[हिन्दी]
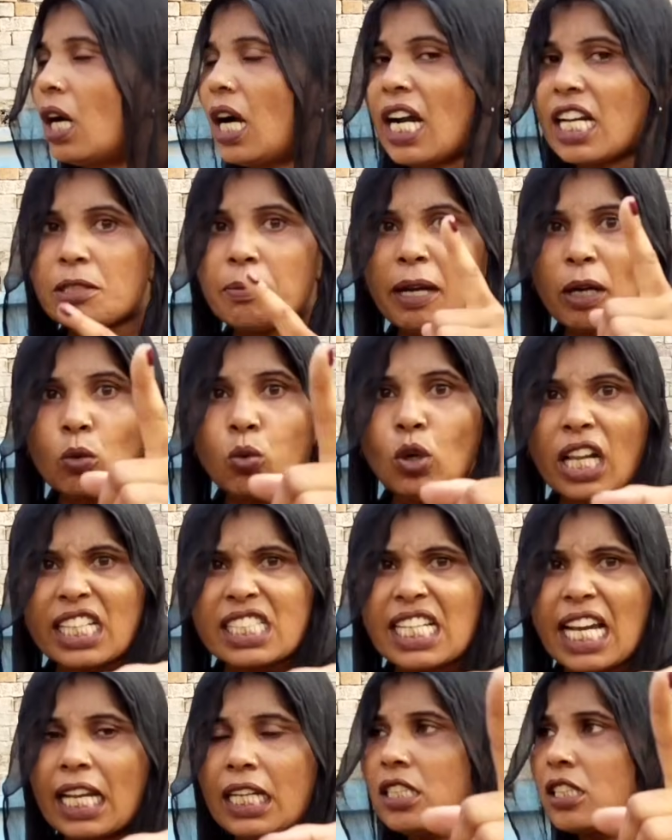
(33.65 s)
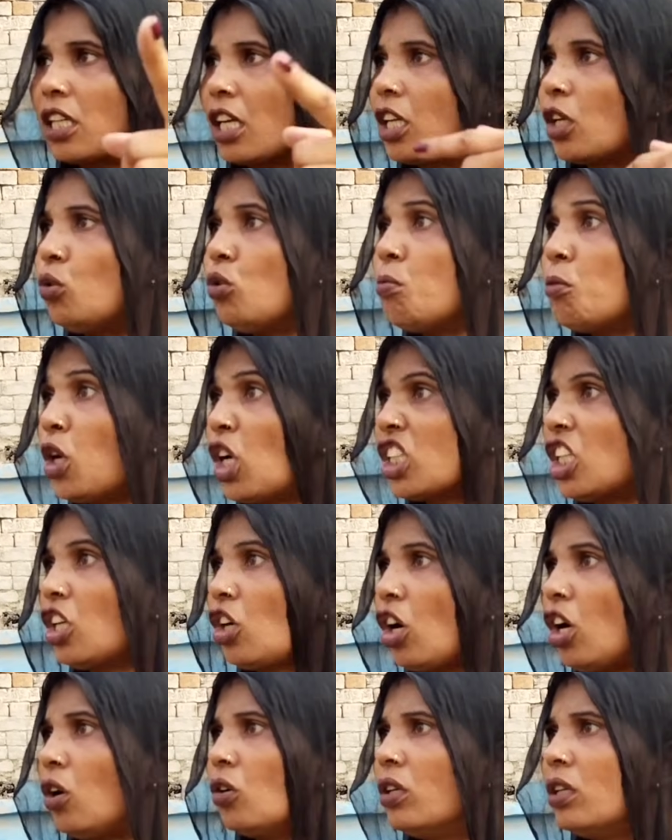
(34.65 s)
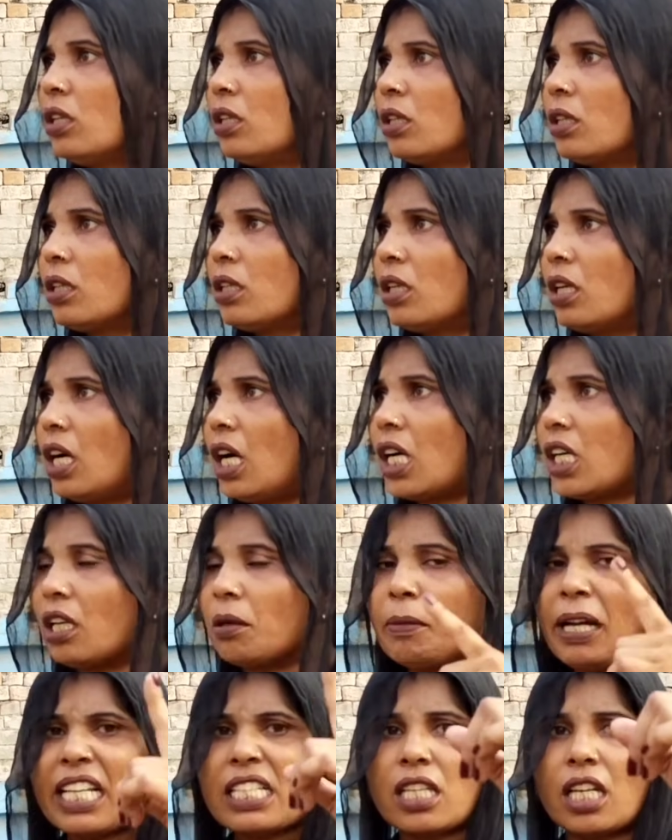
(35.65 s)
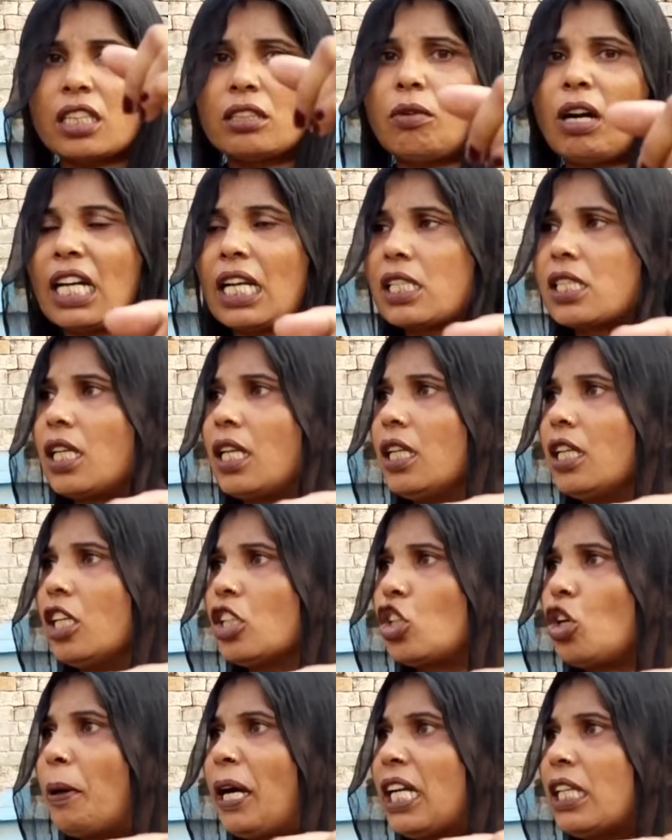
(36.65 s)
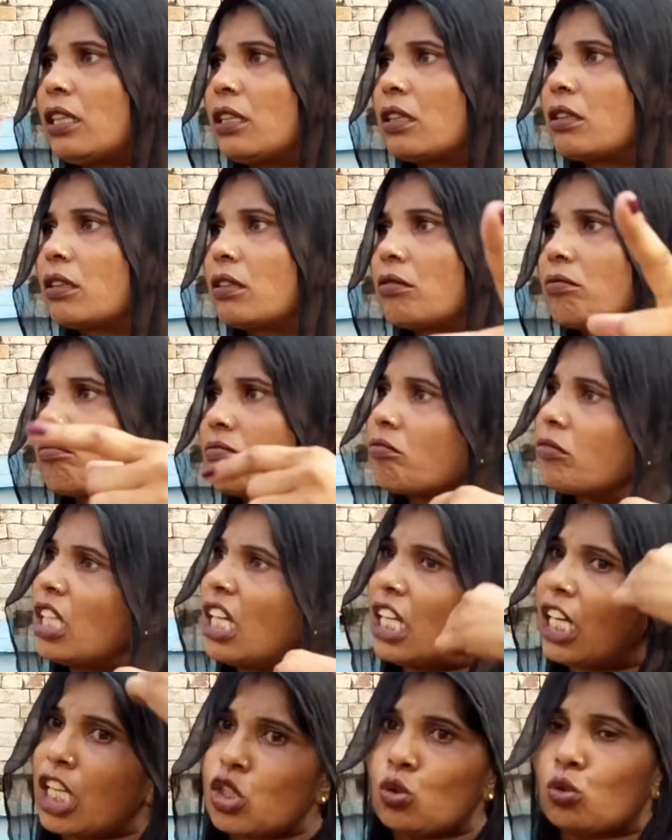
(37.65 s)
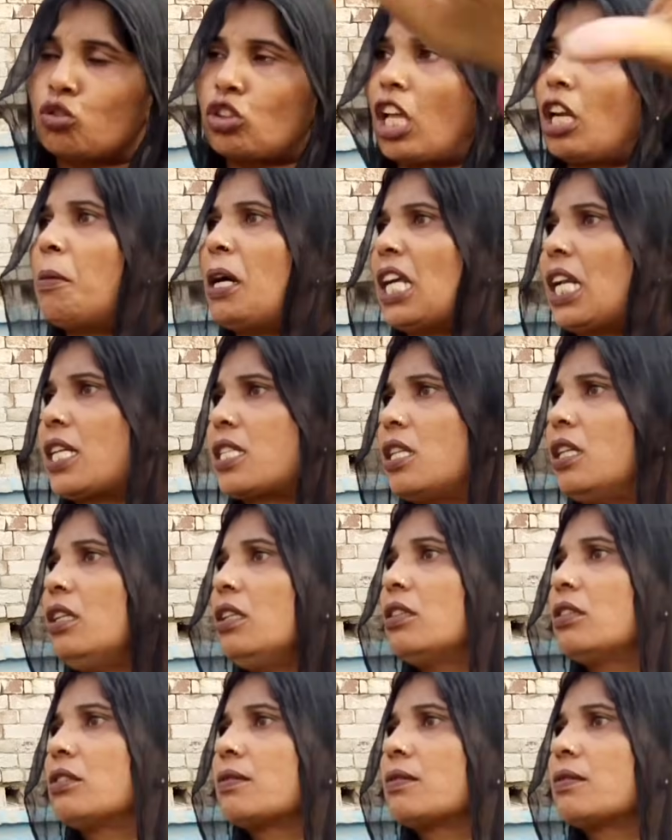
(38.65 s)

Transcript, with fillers: आज मैं खुला चैलेंज कर रही हूँ मोदी को अगर मैं इसके द्वारा चली गई तो भाई तेरा जुत्तर मारा सिर